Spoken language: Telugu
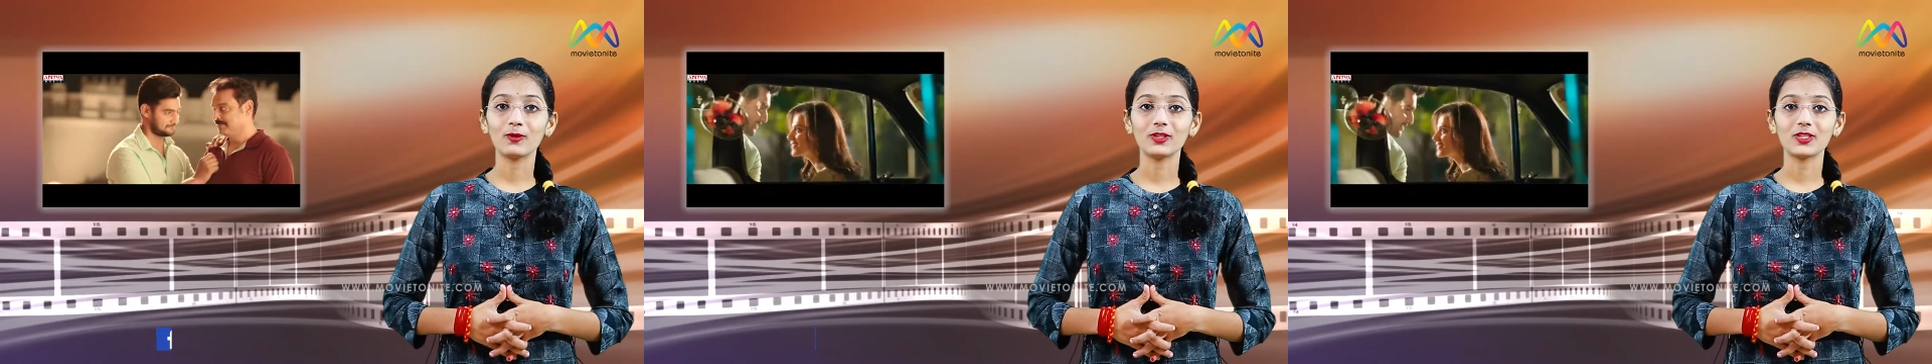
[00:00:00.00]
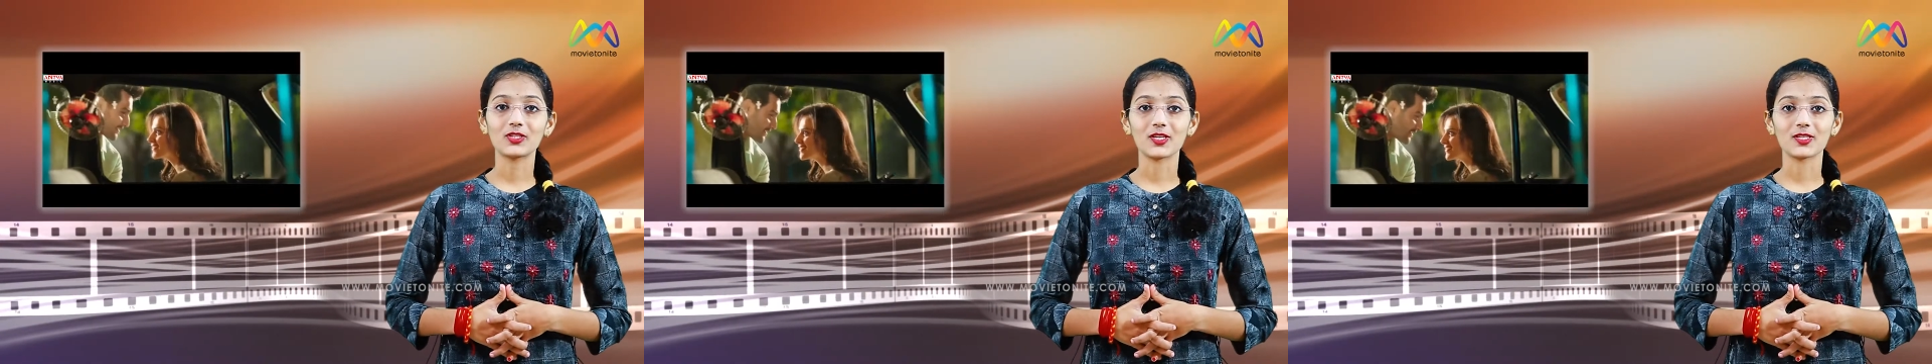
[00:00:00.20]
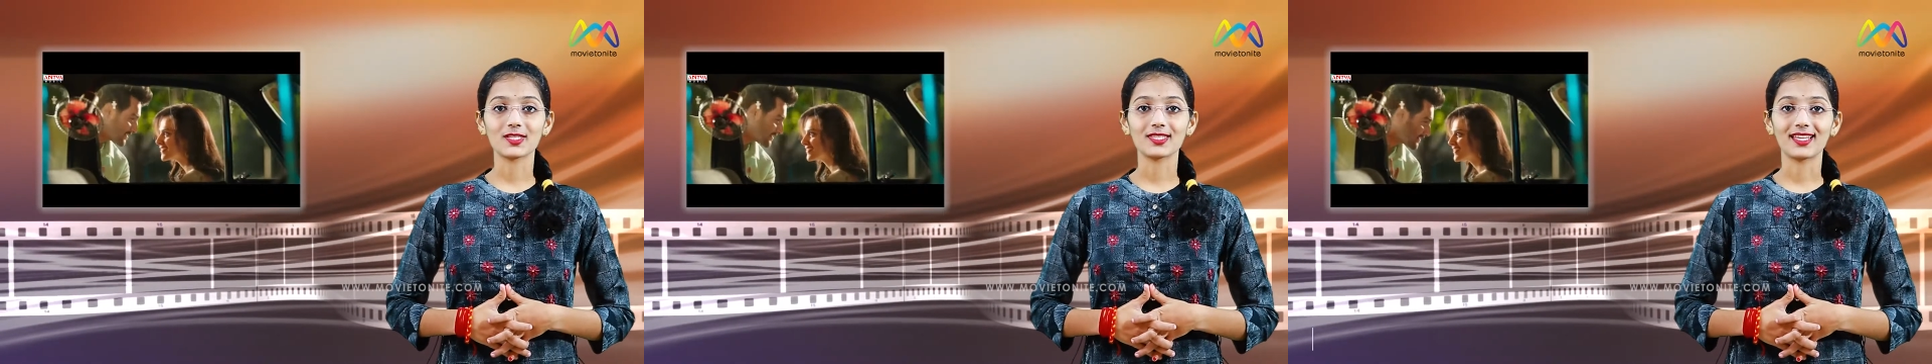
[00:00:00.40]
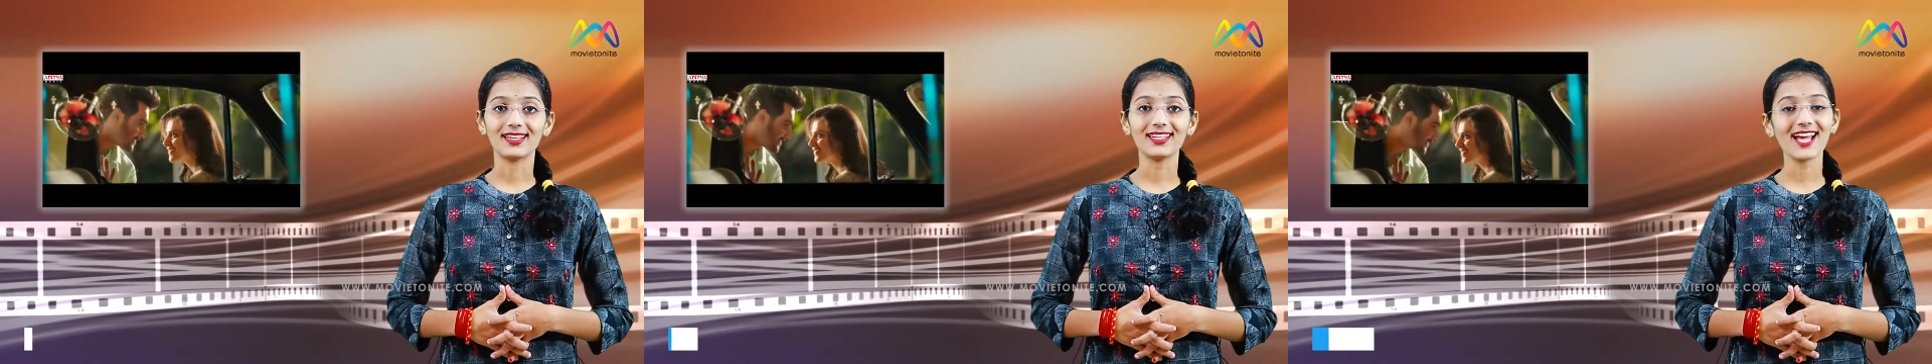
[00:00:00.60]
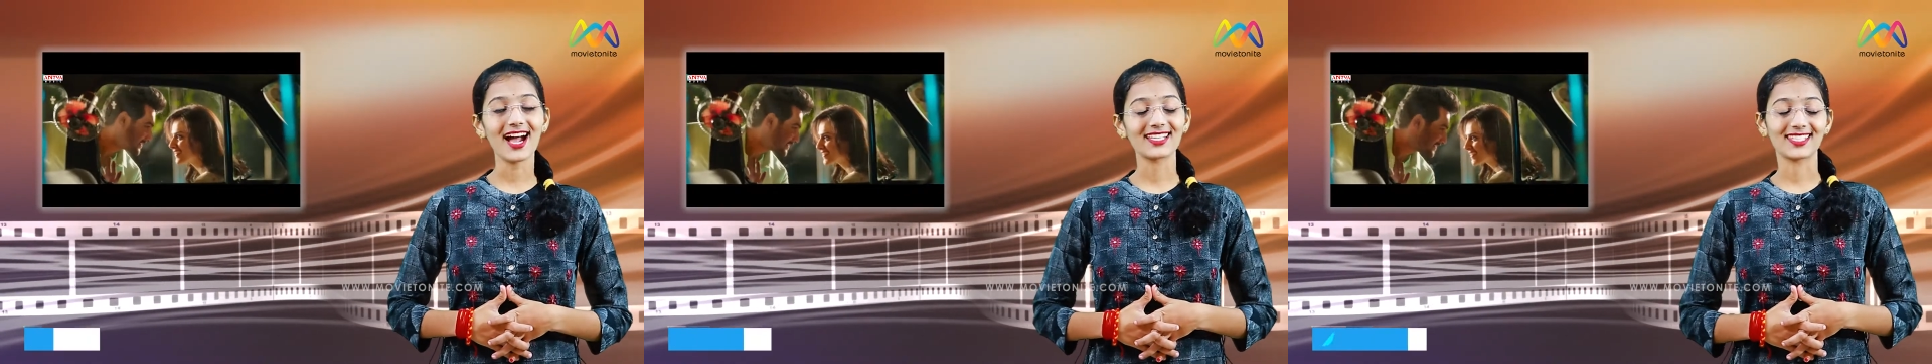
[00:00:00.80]
ఎందు
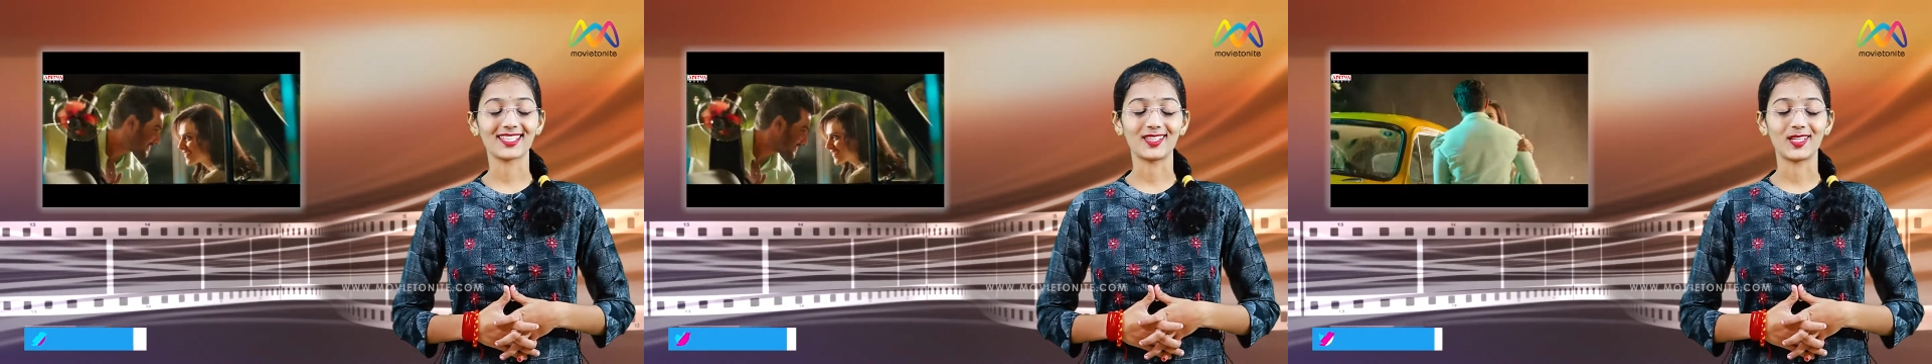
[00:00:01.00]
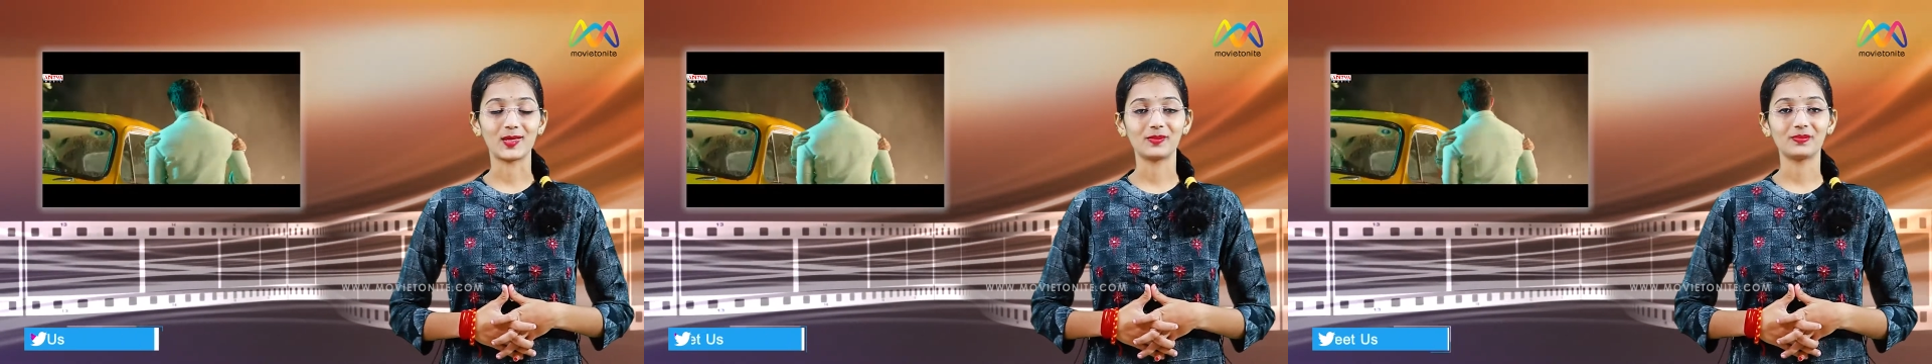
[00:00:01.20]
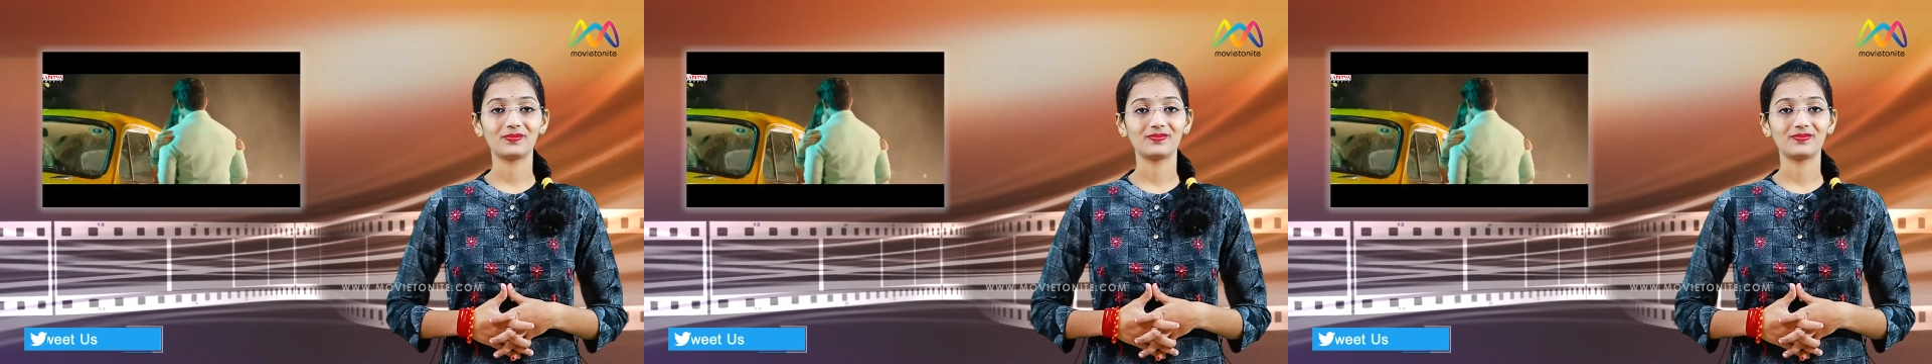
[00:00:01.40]
చేస్తుందని ఆశిద్దాం